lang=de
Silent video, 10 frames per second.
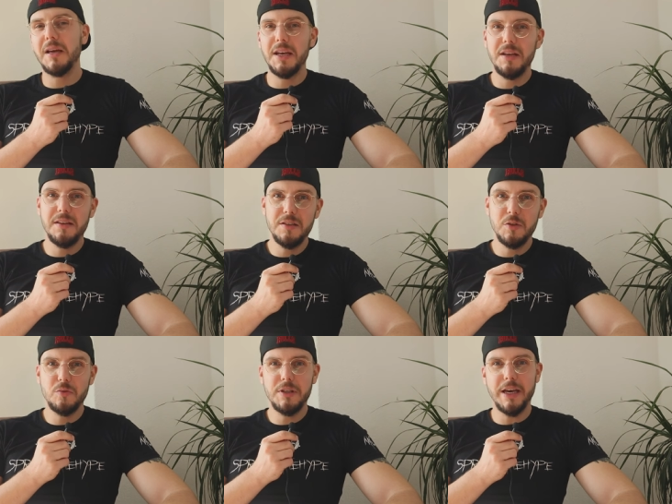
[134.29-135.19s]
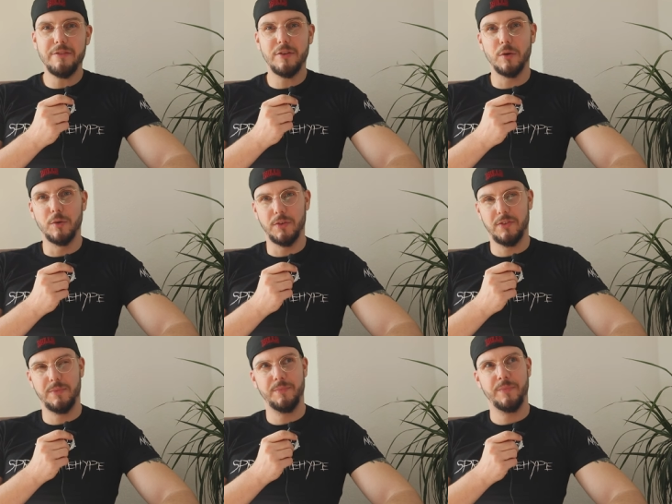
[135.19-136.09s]
Ende Juli, Anfang
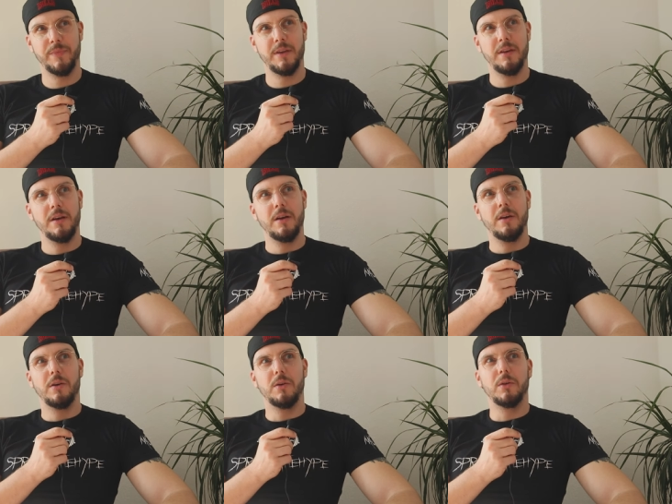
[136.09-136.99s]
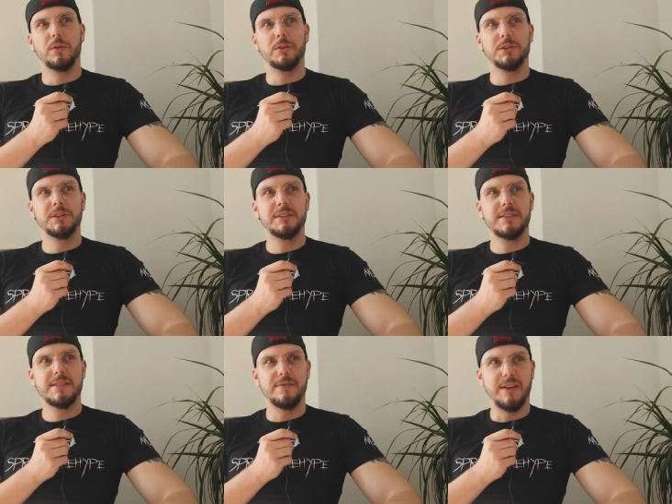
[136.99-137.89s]
August.
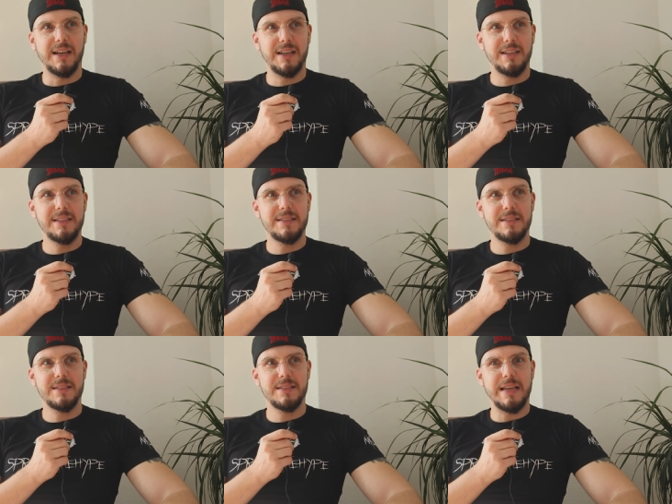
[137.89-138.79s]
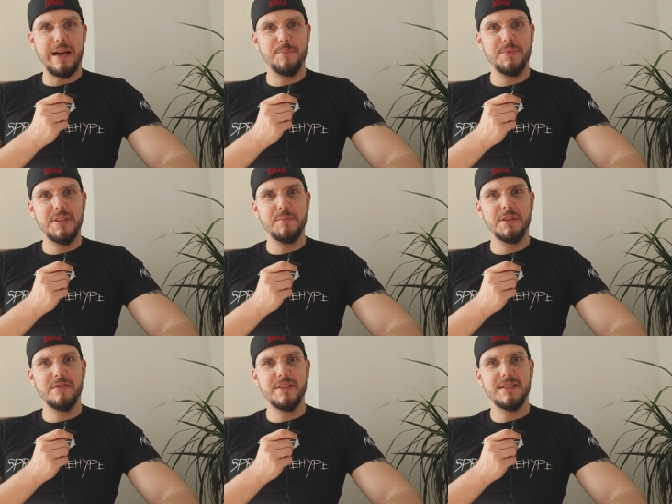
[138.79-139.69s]
Und zwar ist es ab
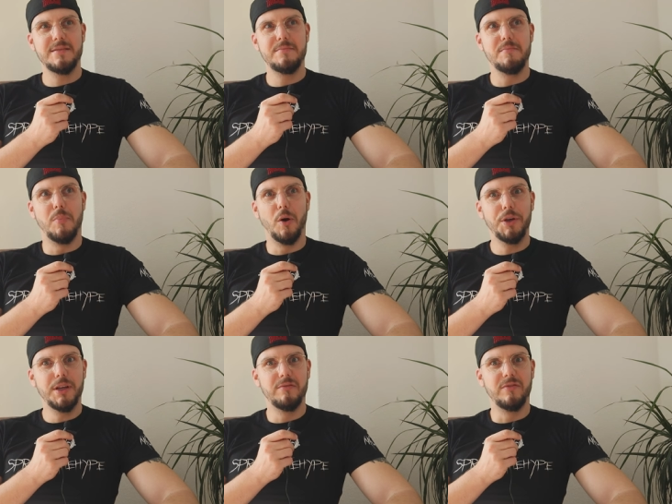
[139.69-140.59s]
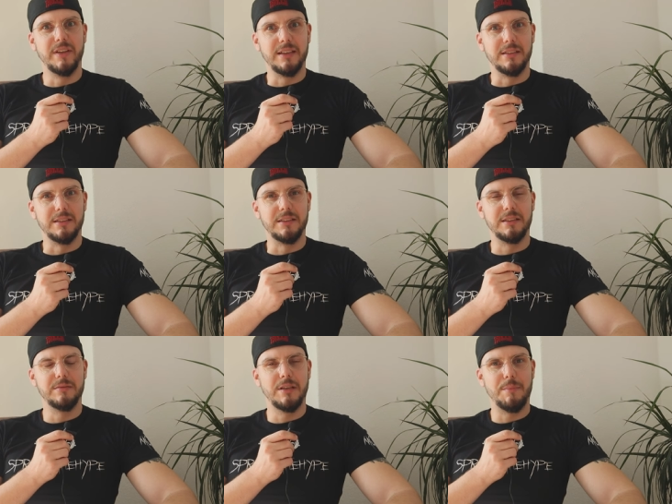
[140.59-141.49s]
einem gewissen
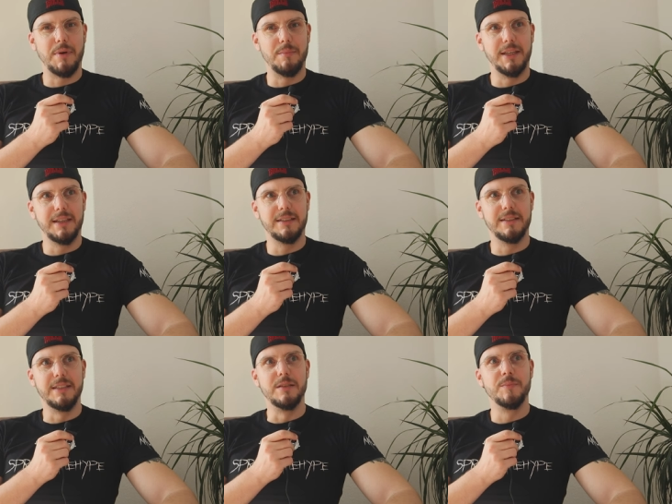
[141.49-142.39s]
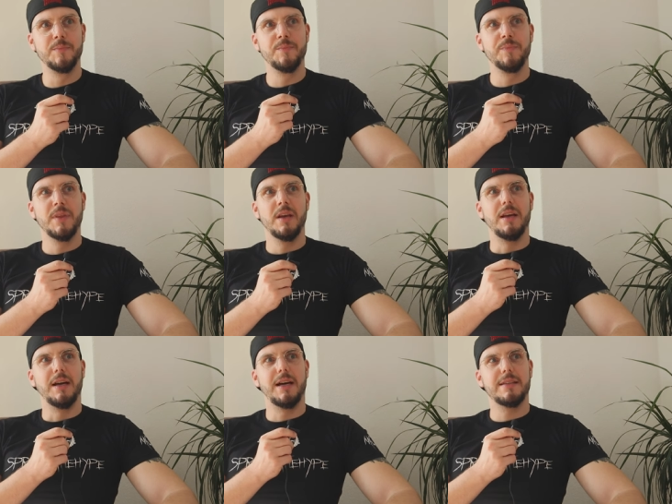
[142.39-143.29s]
Beugewinkel an meinem linken Knie.
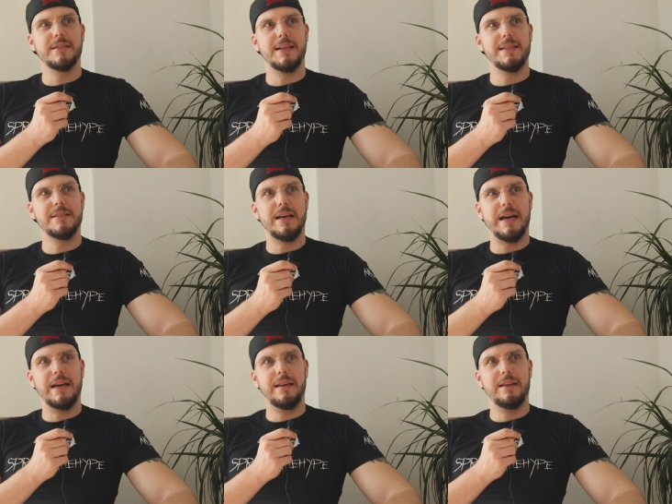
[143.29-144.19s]
Ja, das heißt,